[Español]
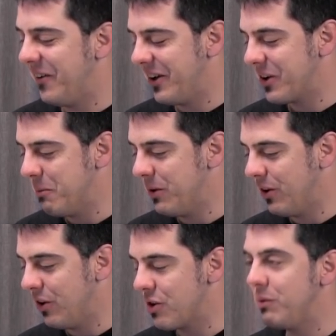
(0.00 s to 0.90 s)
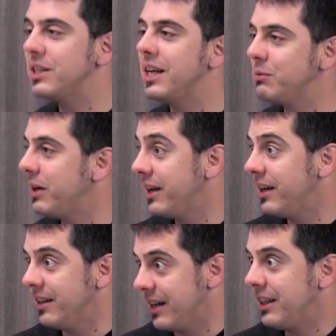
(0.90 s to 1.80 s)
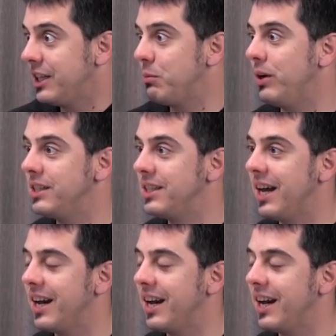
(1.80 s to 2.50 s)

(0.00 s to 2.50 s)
no, bueno, ¿cómo, cómo estás? Bueno, gracias por estar